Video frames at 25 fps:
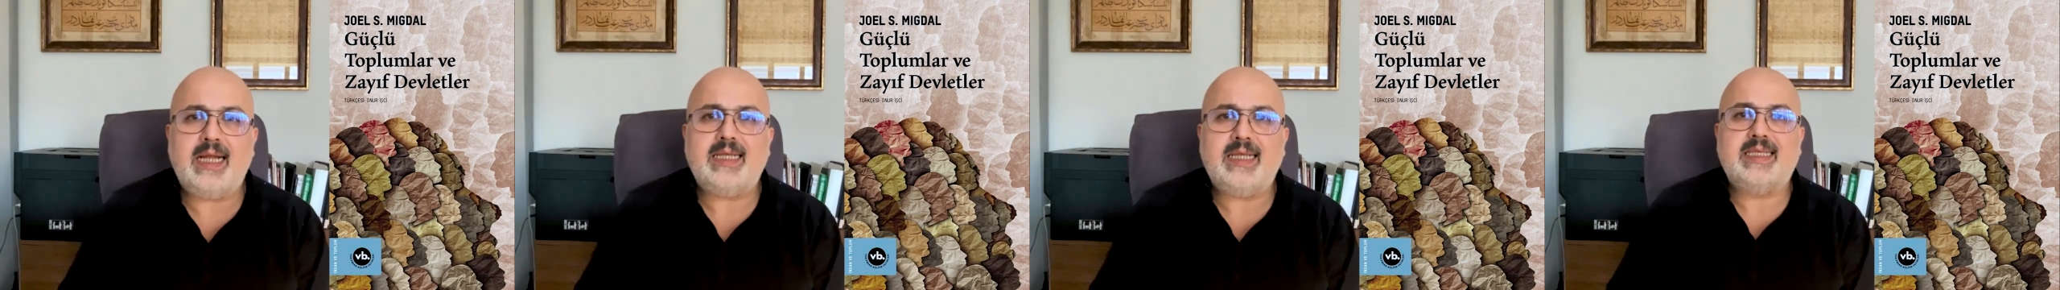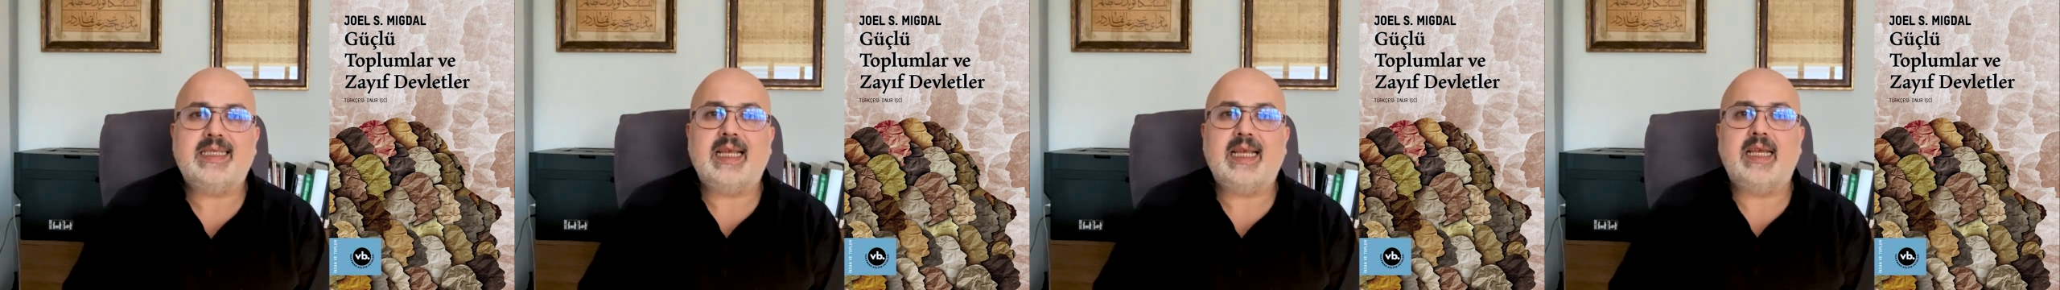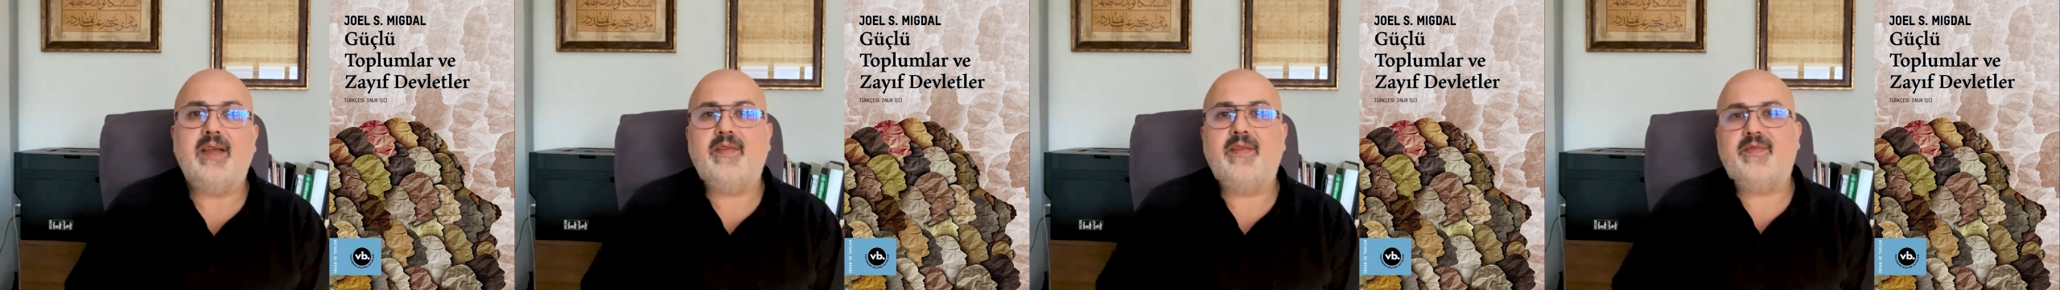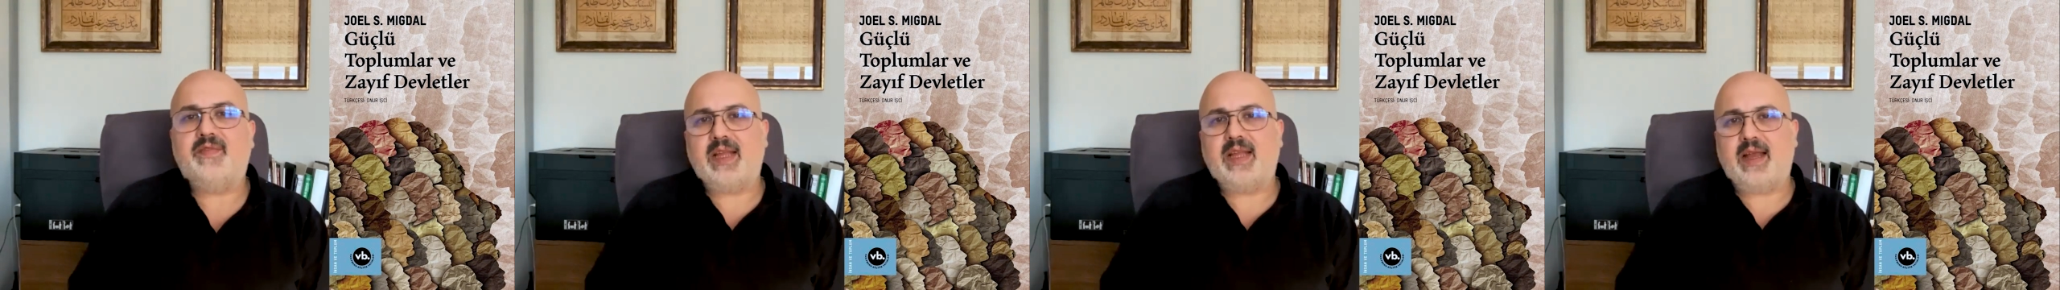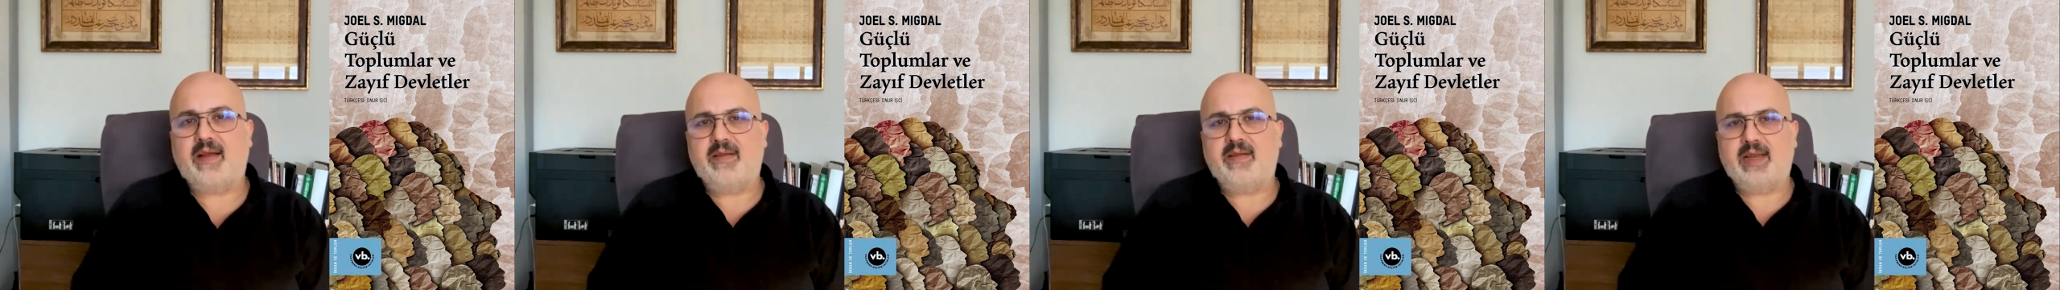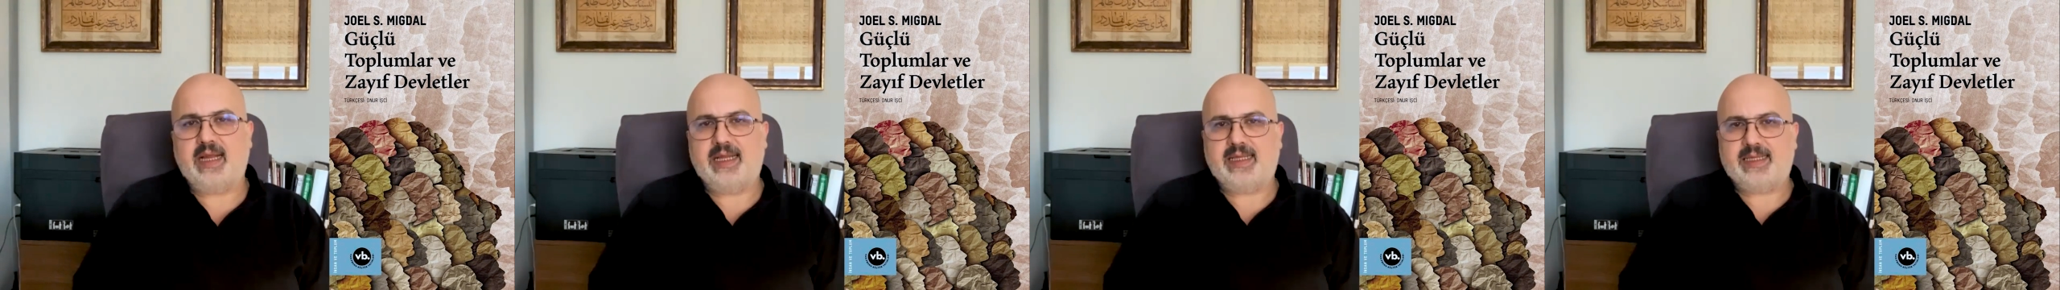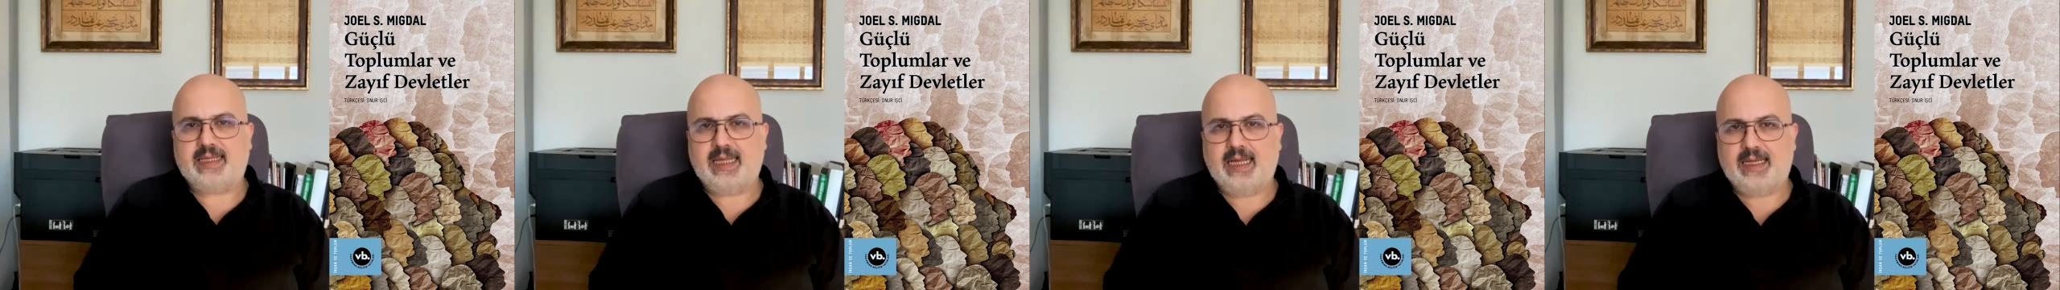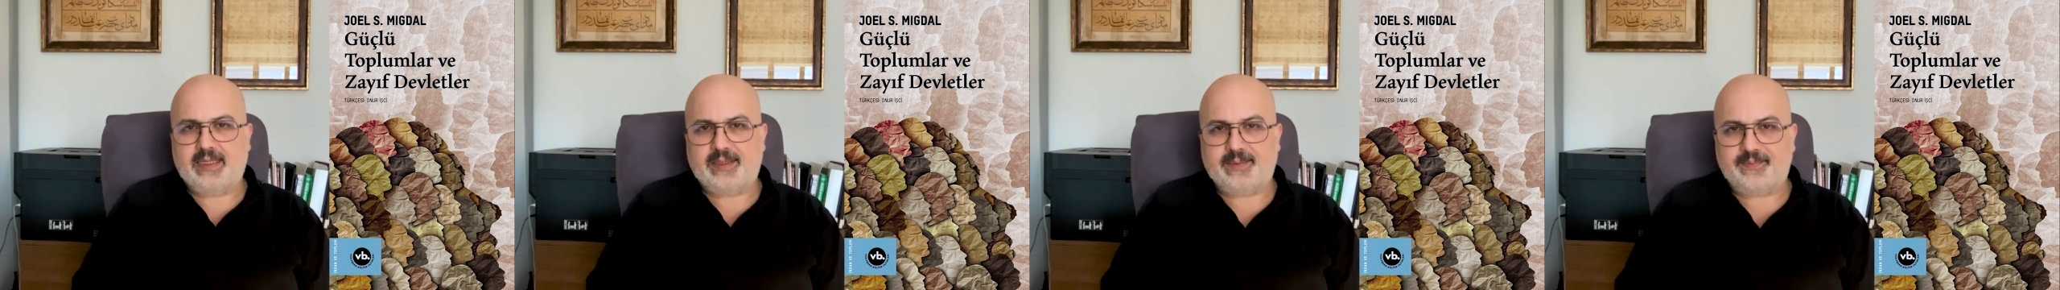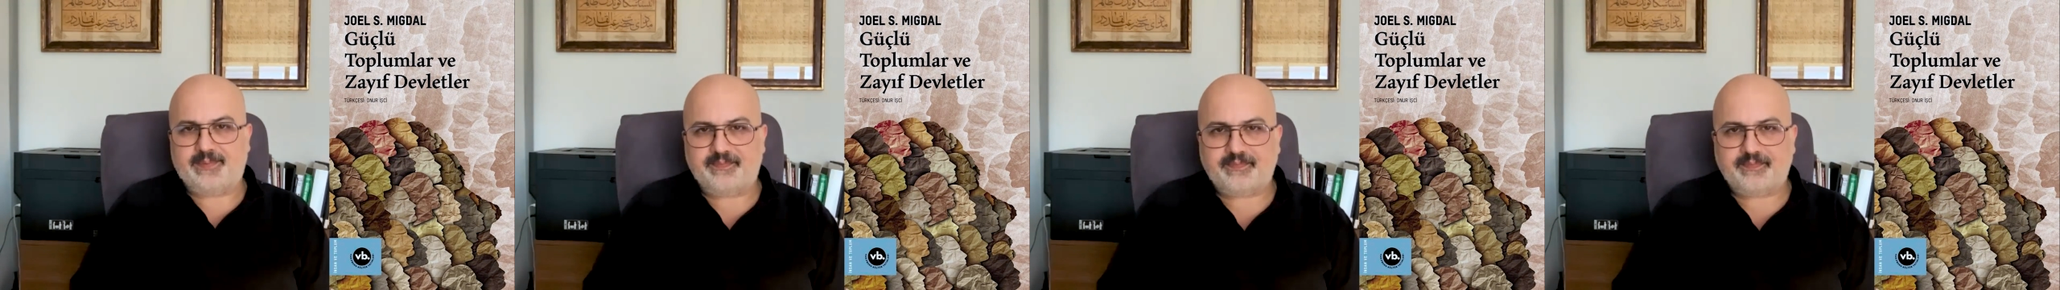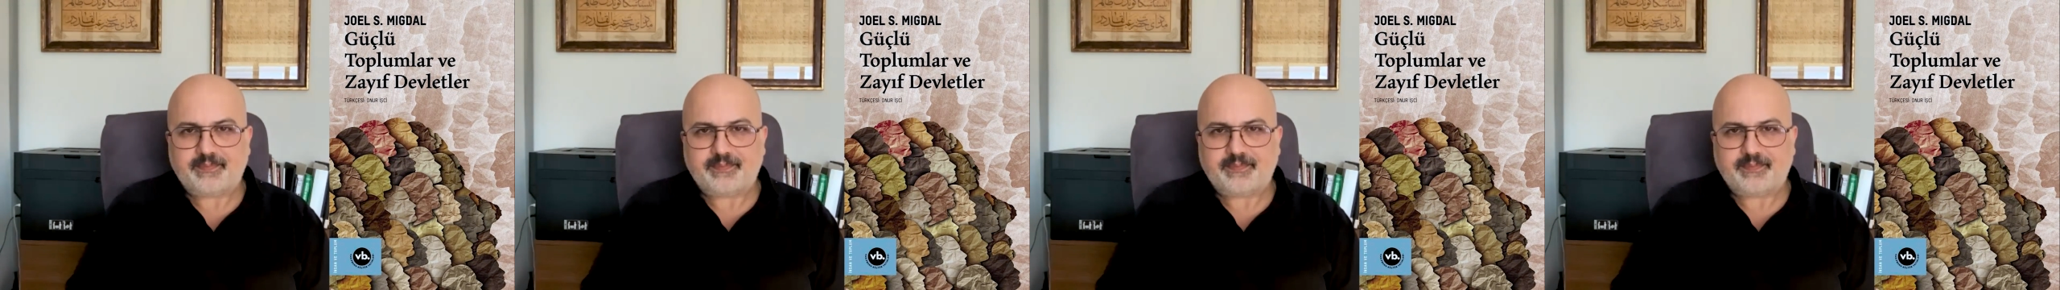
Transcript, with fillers: Zayıf Devletler.